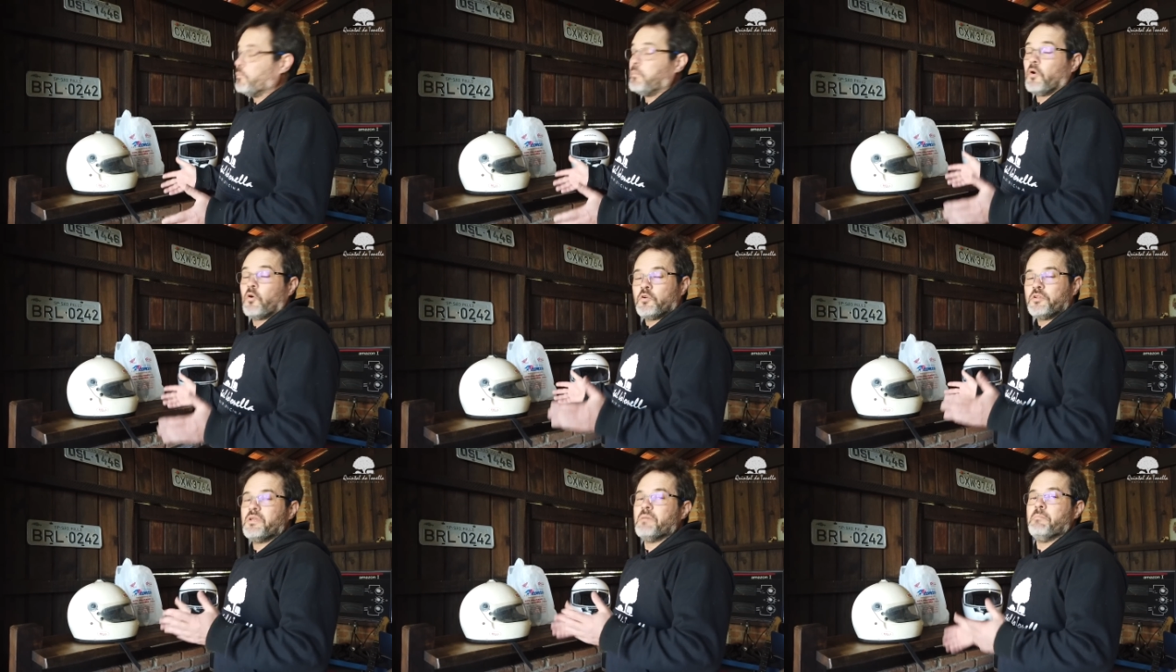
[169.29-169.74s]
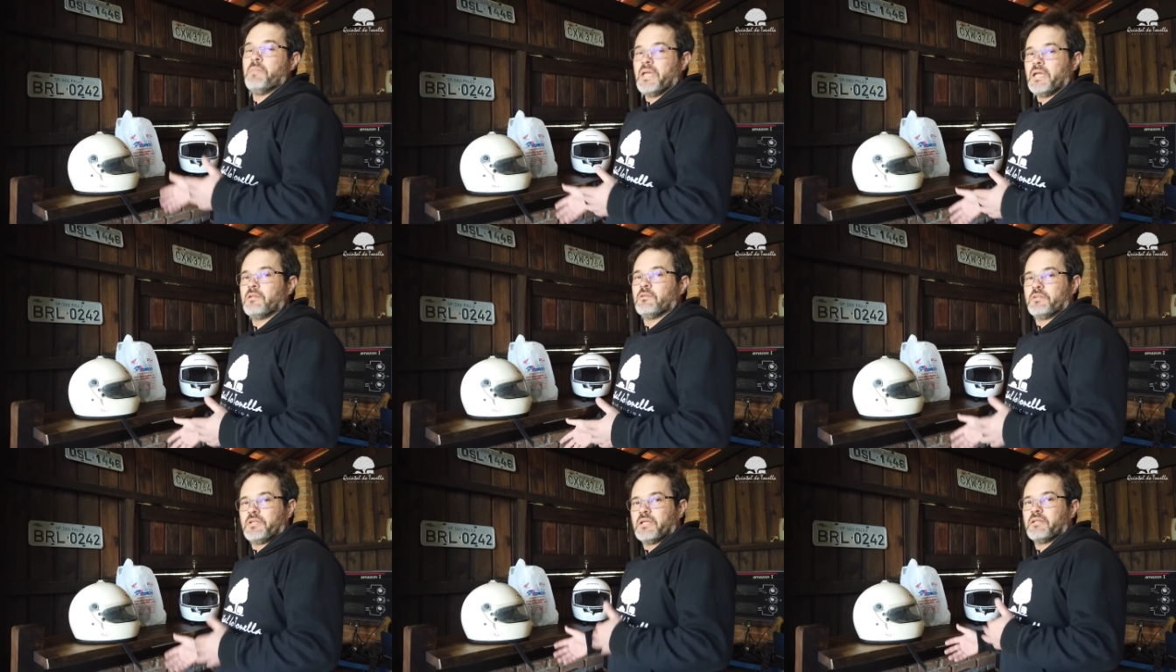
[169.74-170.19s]
um pouco de
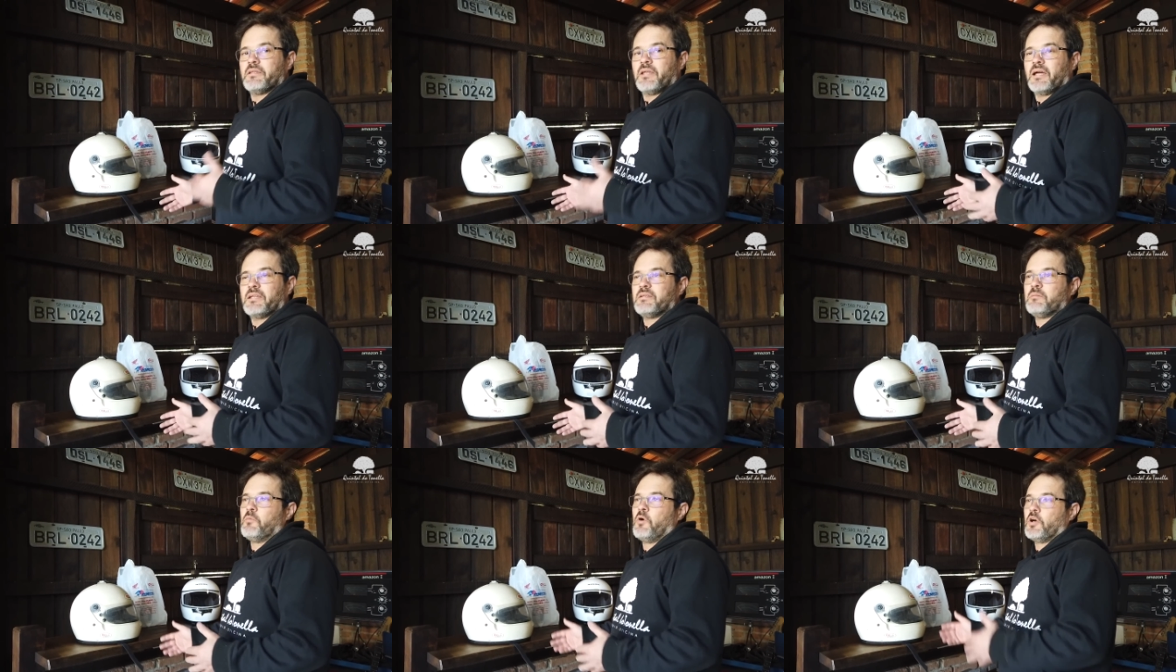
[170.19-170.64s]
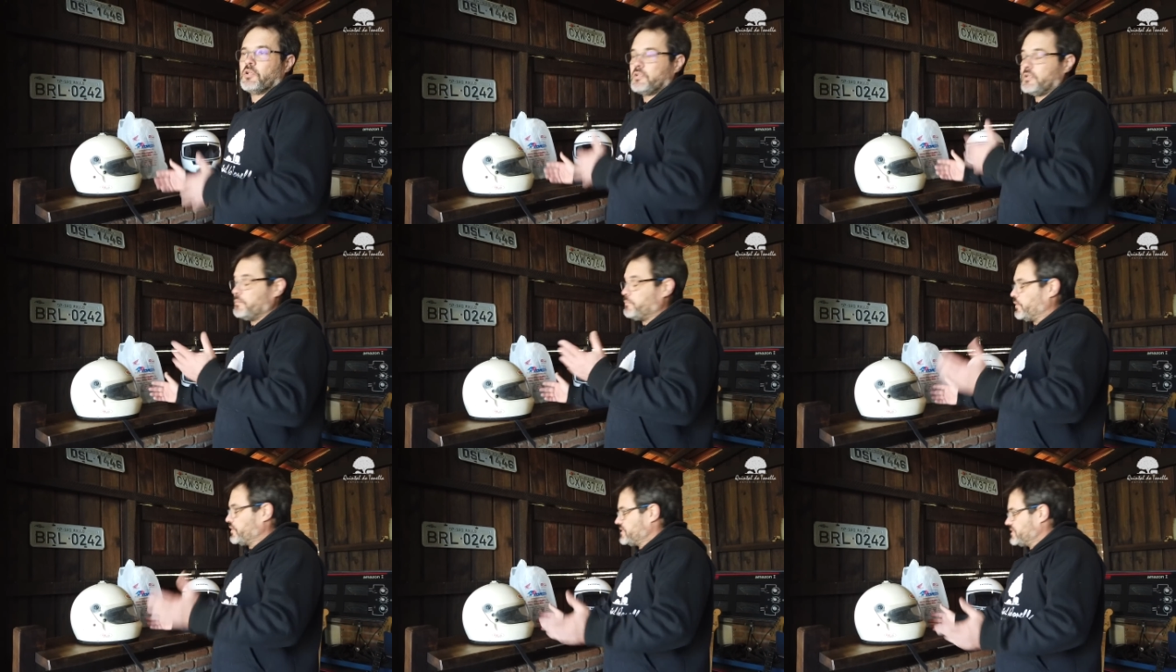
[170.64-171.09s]
medo de andar de moto
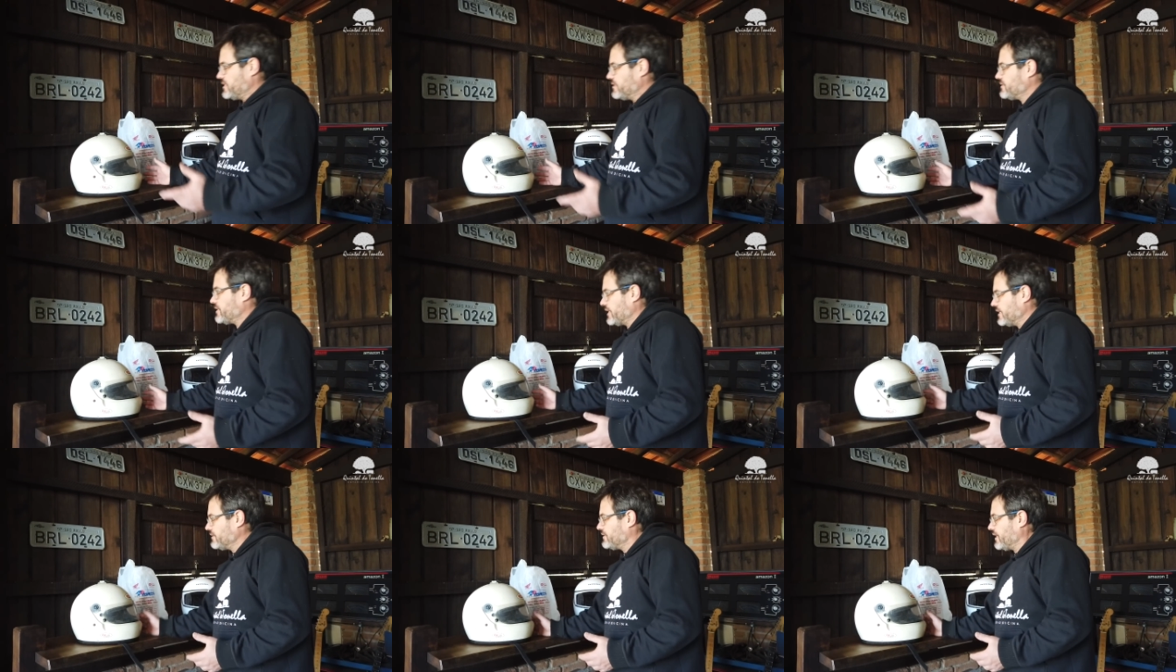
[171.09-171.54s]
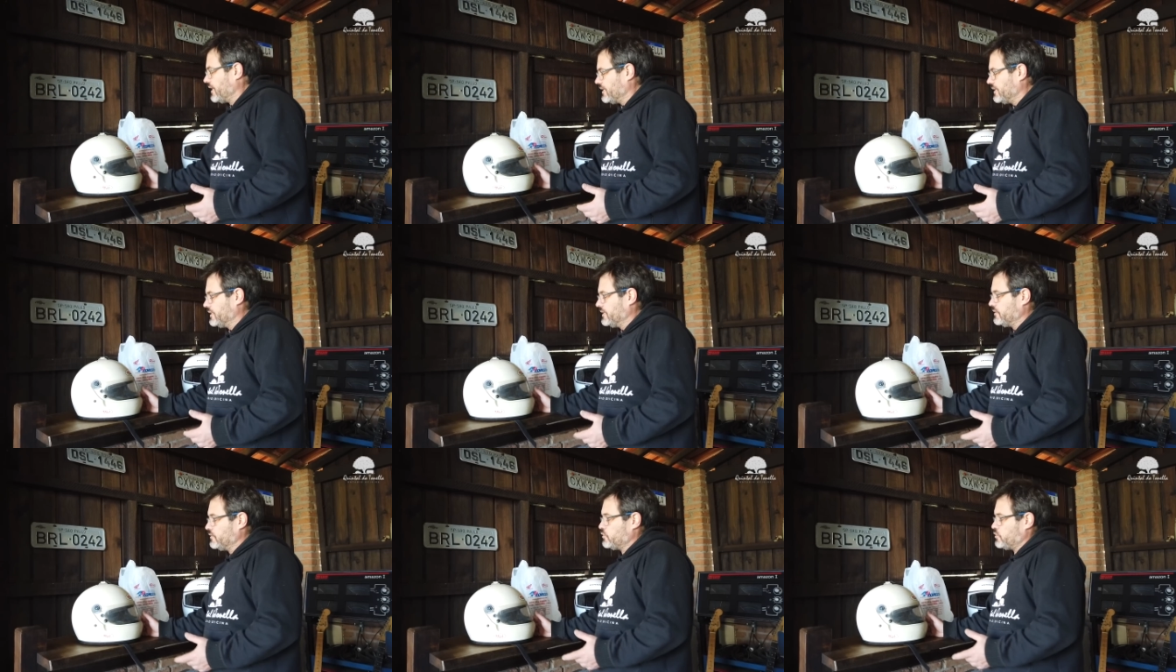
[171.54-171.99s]
depois de 30
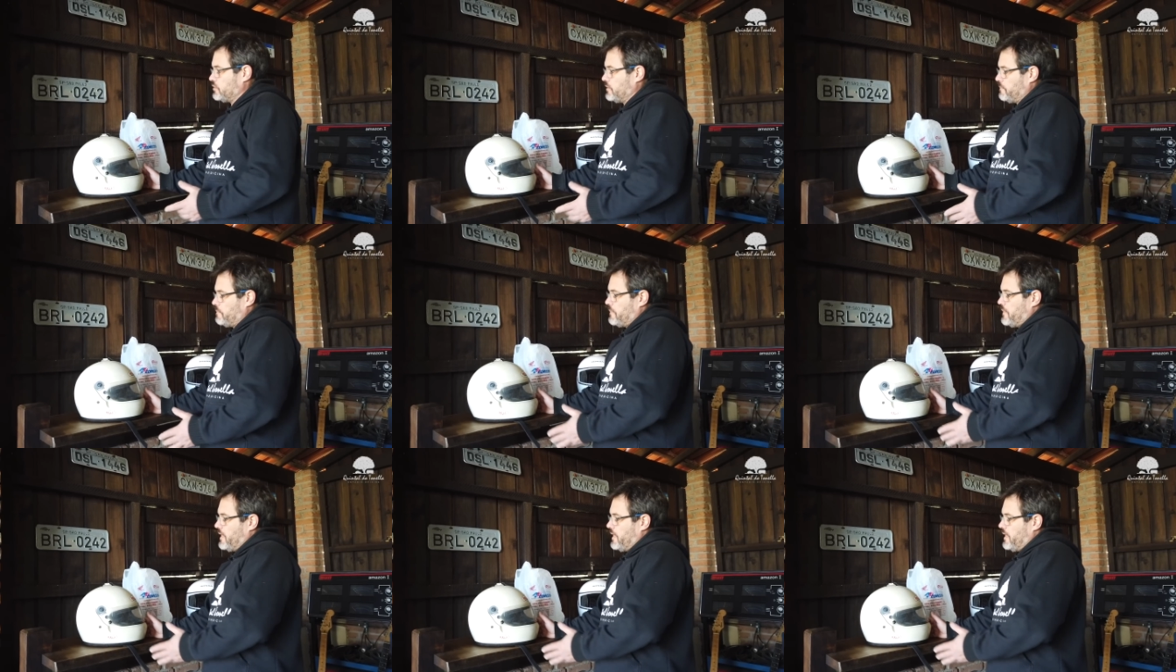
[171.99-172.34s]
anos.